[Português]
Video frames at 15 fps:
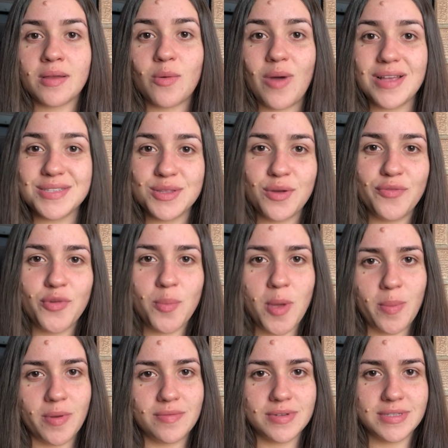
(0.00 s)
Quase não filmei
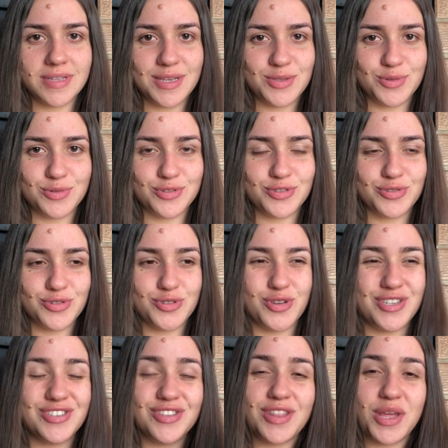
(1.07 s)
pra vocês hoje. Hoje eu
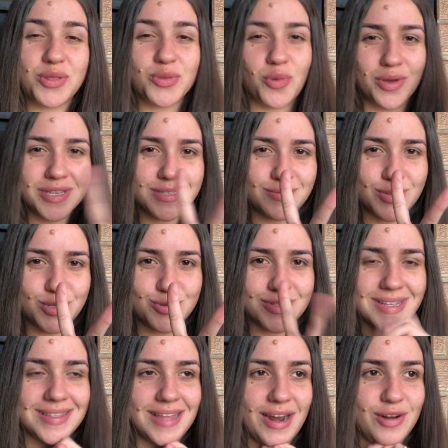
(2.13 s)
editei dois vídeos
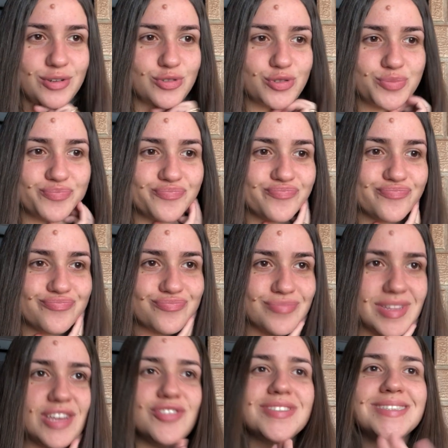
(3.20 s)
à tarde
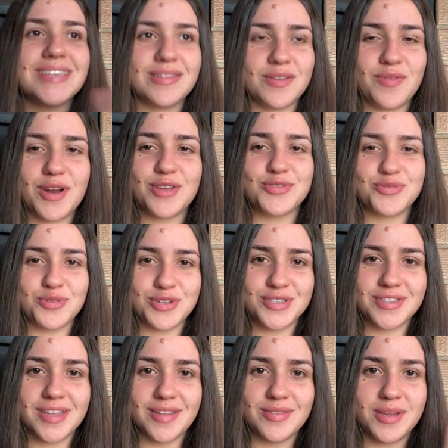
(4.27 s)
desde cedo, na verdade, eu tô
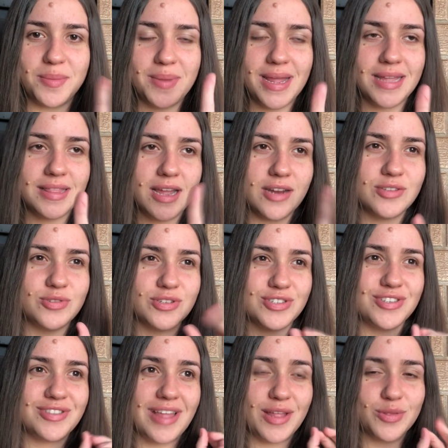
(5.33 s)
editando. Terminei a tarde de
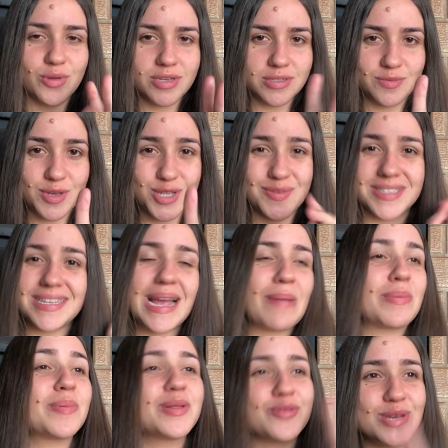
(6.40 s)
editar dois vídeos, fazer
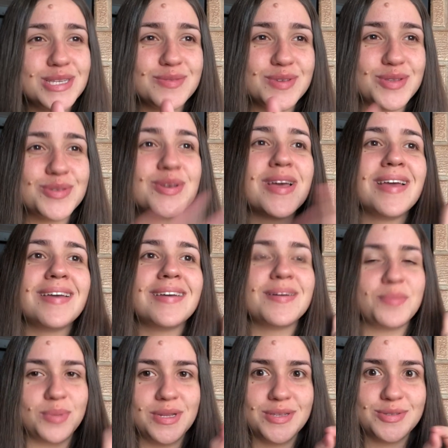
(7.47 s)
capa pra dois vídeos.
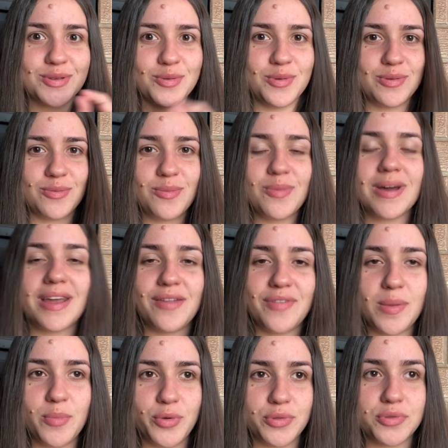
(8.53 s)
Por isso que eu não
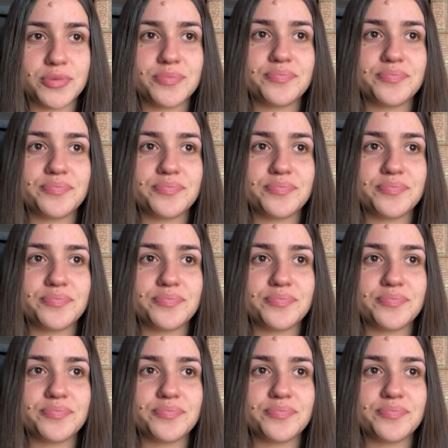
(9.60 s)
gravei muito.